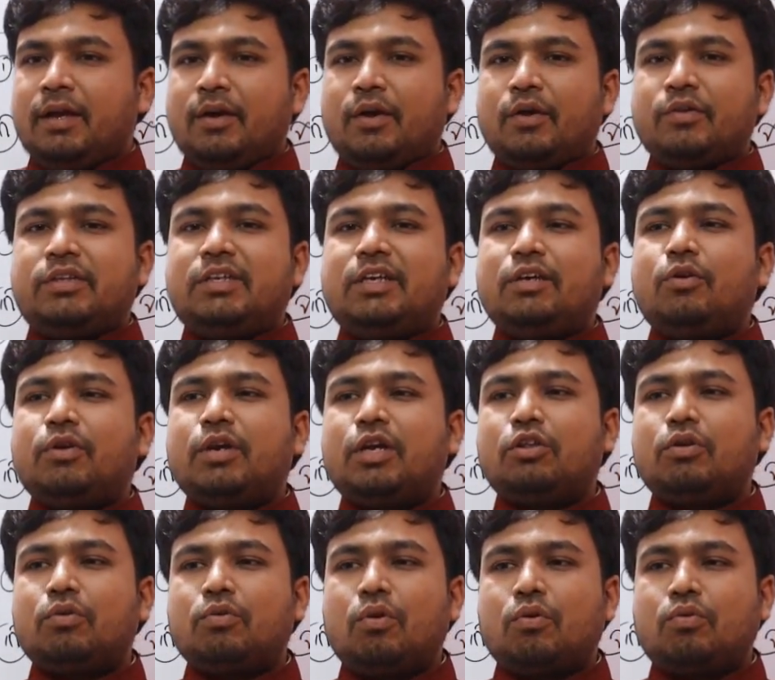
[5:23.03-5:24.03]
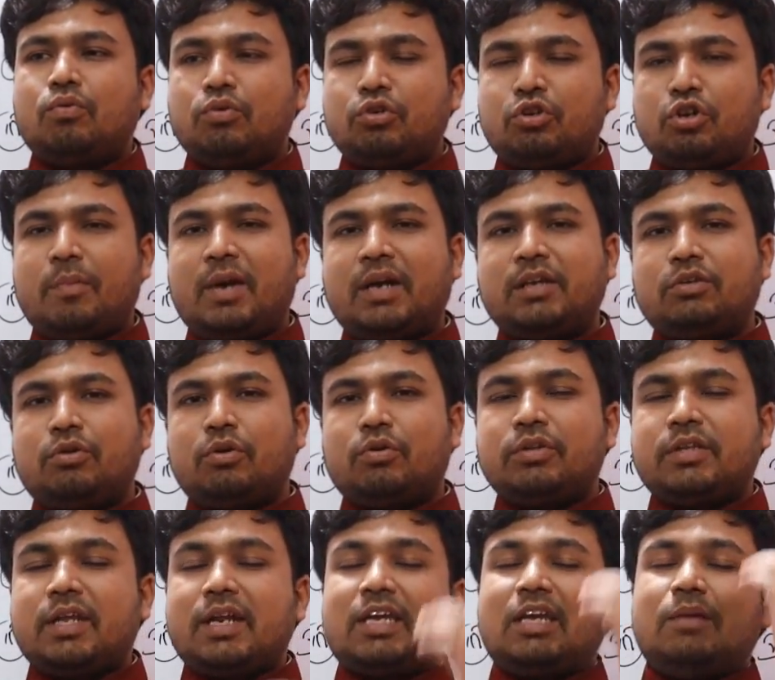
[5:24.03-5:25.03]
এখন চিরকৃতজ্ঞ কোন সমাস তখন
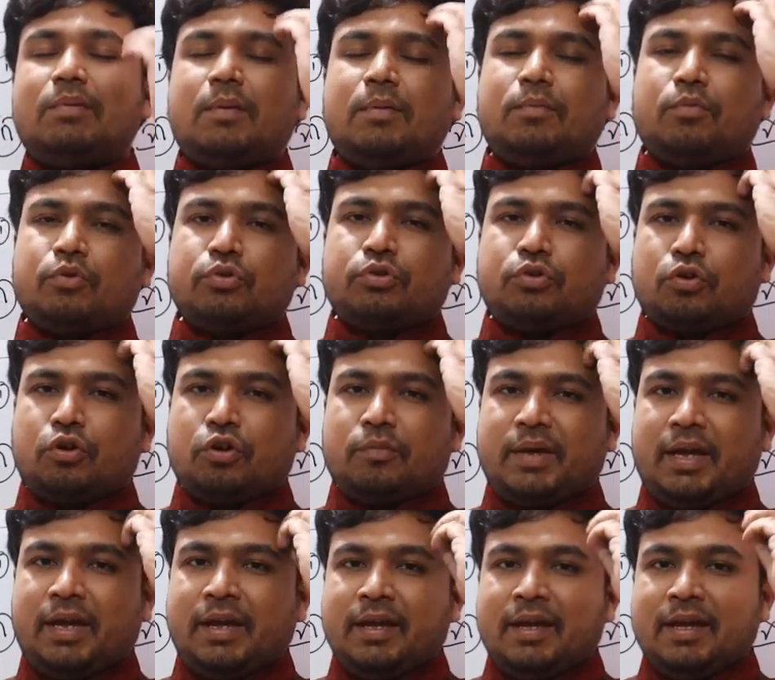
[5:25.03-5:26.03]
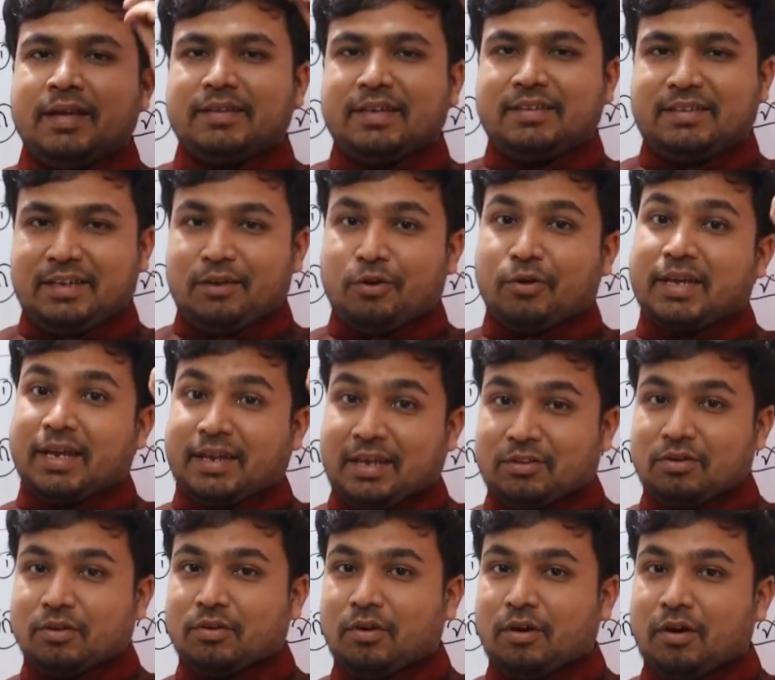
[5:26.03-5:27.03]
তারা কিভাবে মুখস্থ করবে যে চিরকে
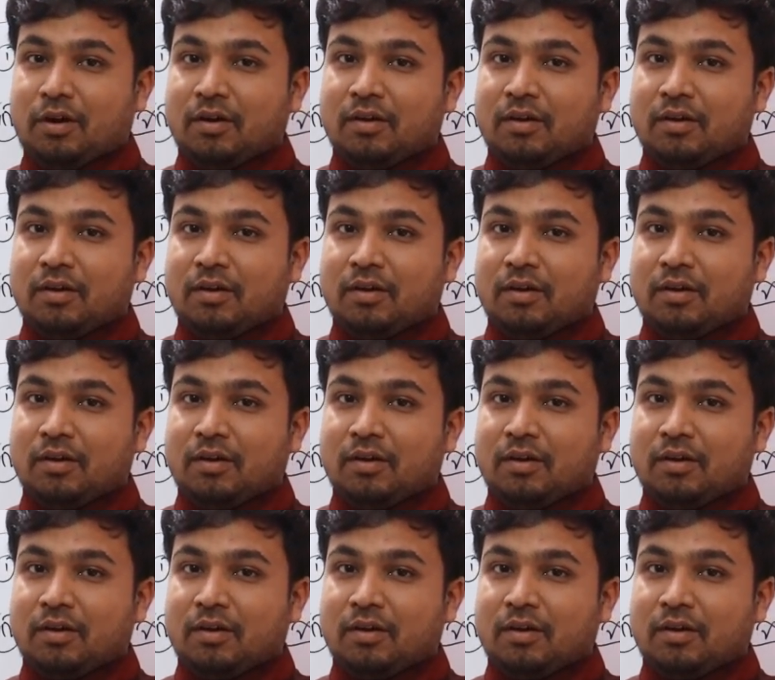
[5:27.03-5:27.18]
কৃতজ্ঞ